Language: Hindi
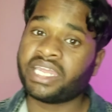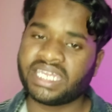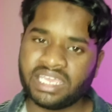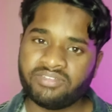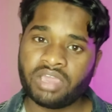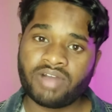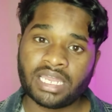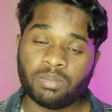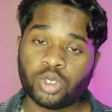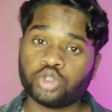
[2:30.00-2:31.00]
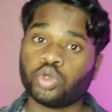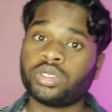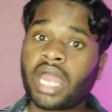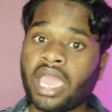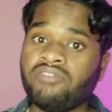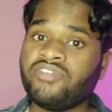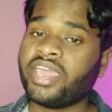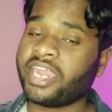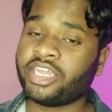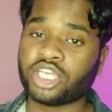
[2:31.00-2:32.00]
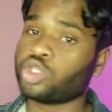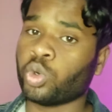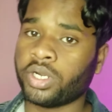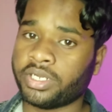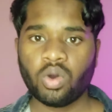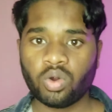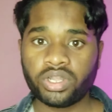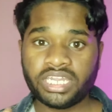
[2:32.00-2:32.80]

हैं टीवीए वाले बोले तो टाइम वेरियंट अथॉरिटी और